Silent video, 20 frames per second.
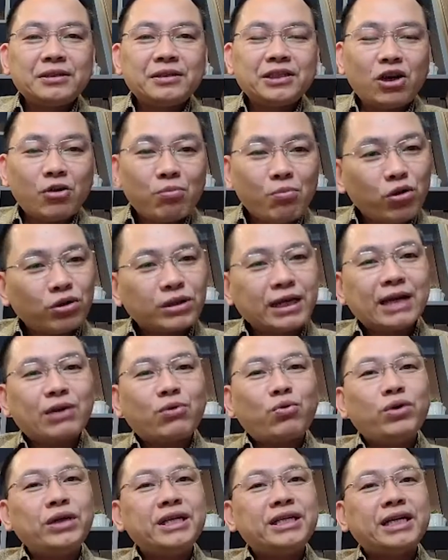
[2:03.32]
trong một cái
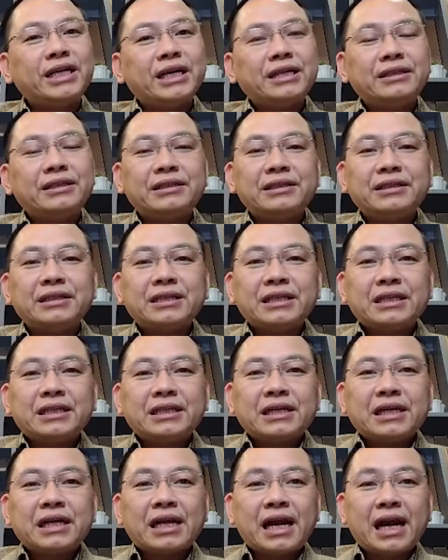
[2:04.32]
quy trình
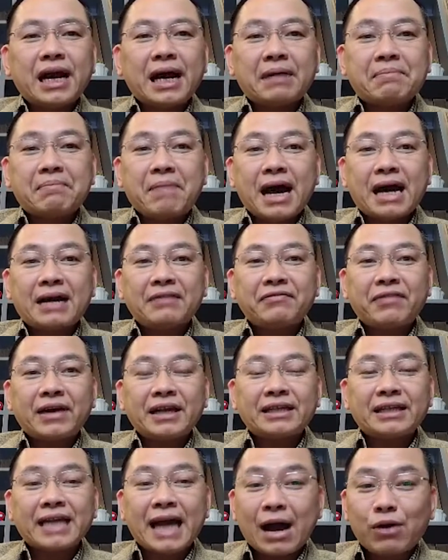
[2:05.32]
là bạn
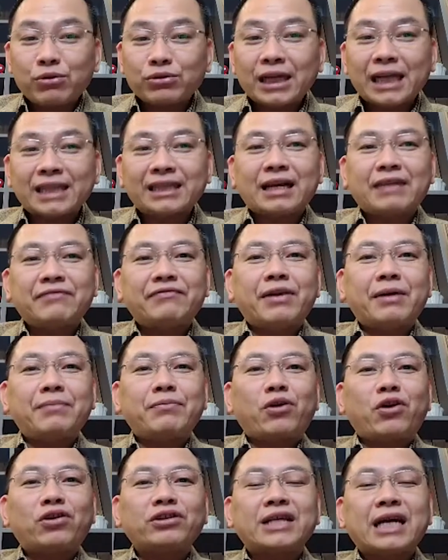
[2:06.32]
phải tạo ra sản
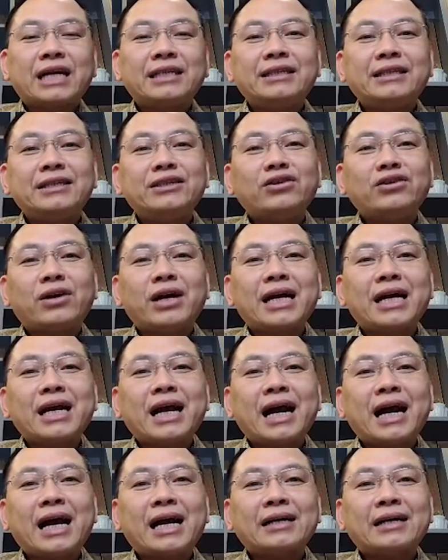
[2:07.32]
phẩm có giá trị cho khách
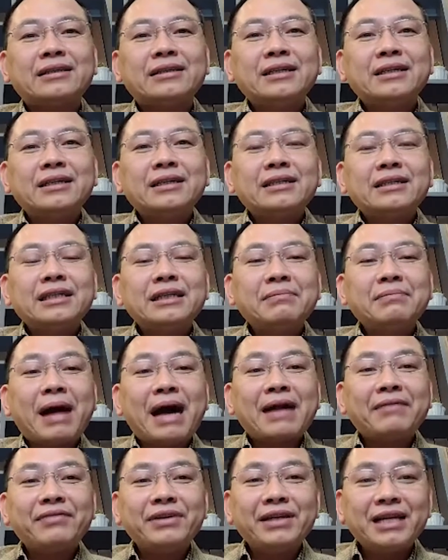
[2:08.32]
hàng thì
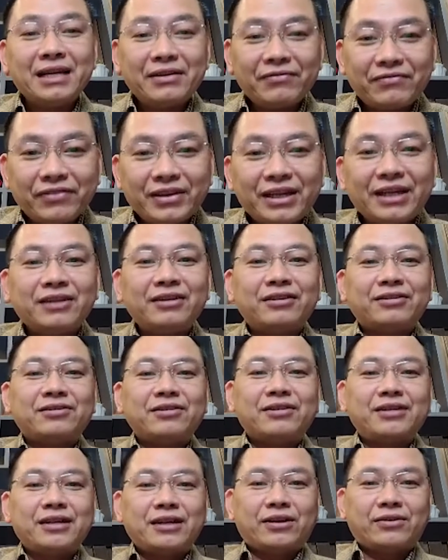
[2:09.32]
bạn mới định vị được
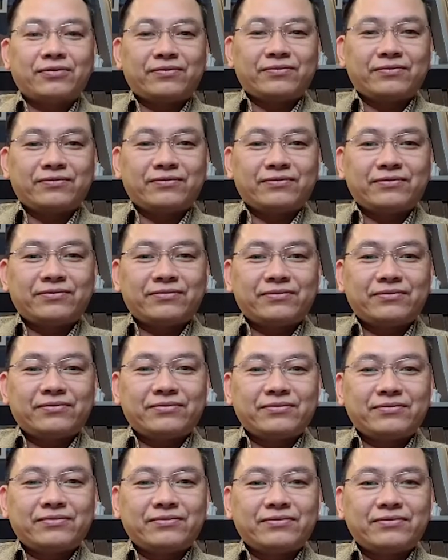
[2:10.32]
thương hiệu
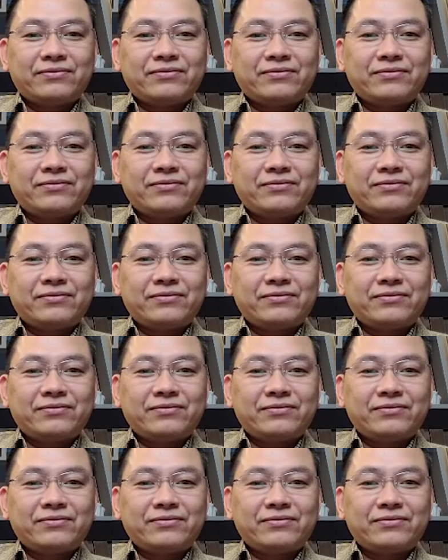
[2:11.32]
ừ.